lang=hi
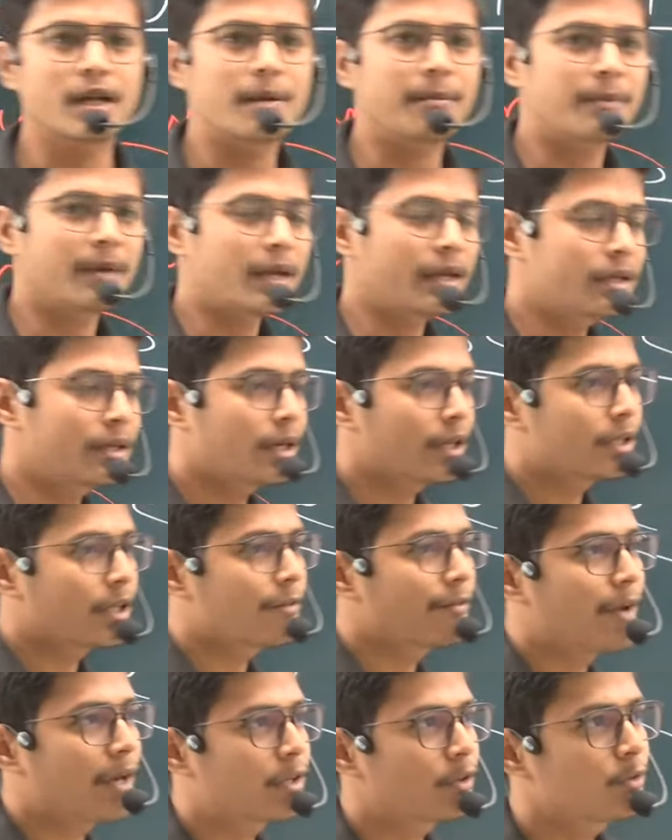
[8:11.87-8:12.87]
अप्लाई किया था
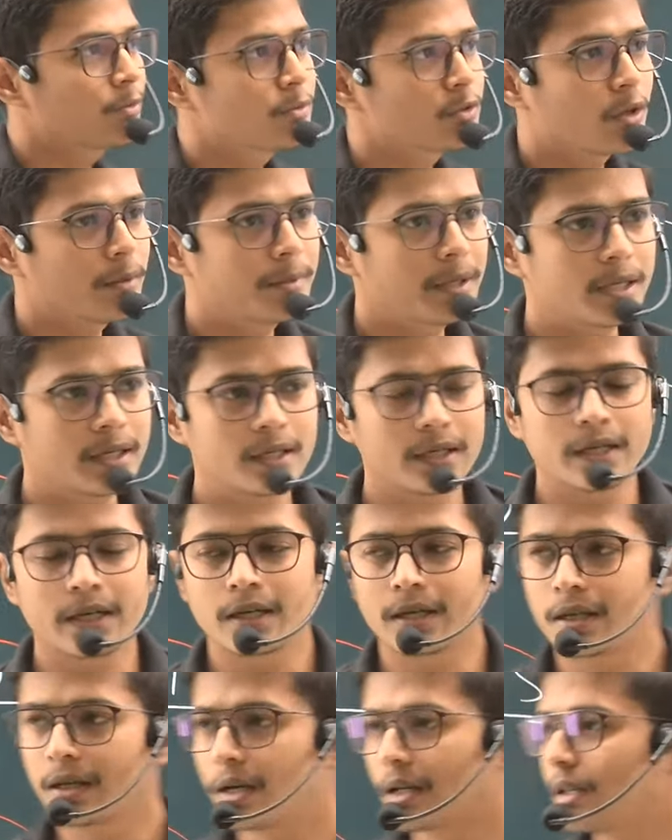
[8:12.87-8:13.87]
वैक्यूम जो हमने
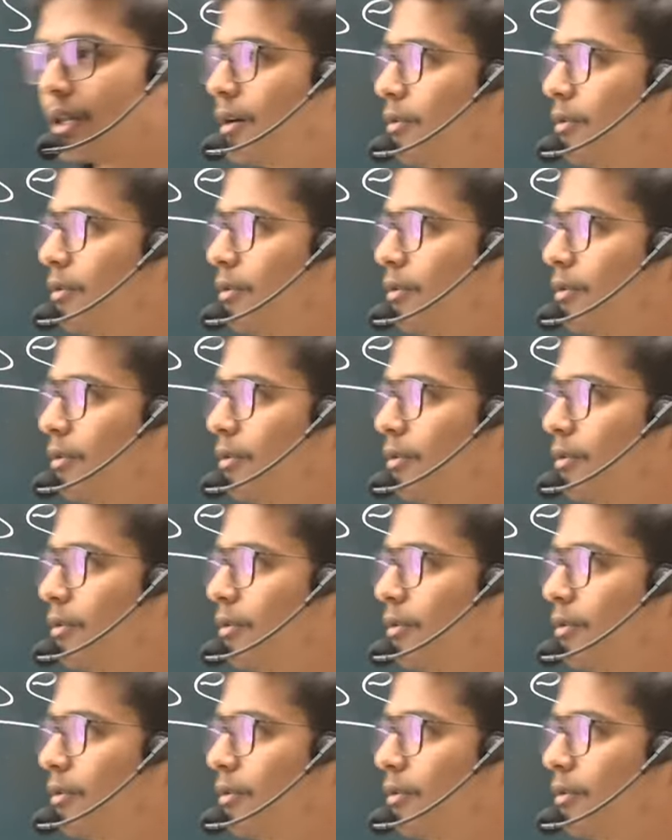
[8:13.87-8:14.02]
क्रिएट किया था